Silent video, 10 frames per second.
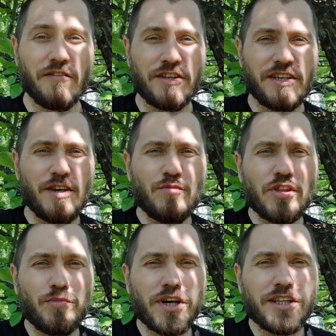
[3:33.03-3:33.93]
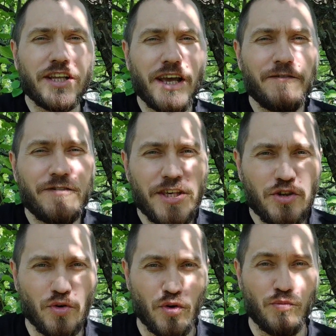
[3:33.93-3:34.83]
Ведь именно благодаря
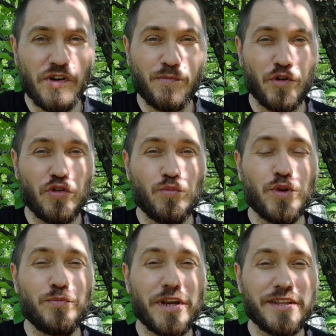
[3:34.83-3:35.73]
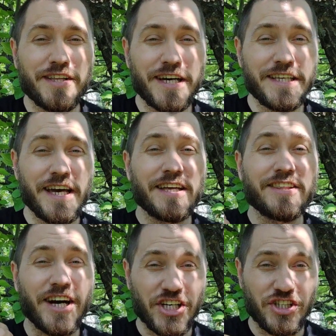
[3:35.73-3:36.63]
видео мы способны передать
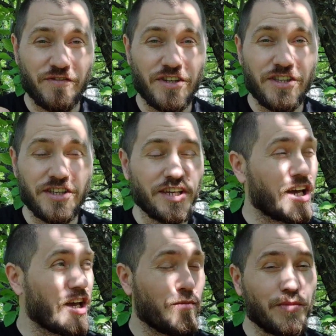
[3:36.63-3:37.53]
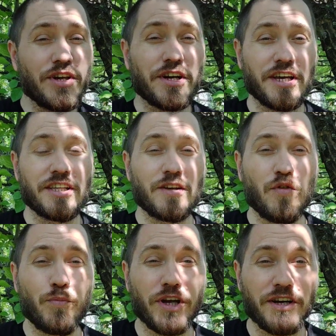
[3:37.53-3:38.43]
наше видение мира и
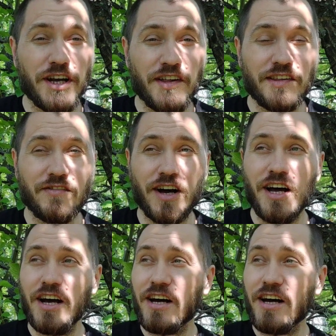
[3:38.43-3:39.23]
того прекрасного,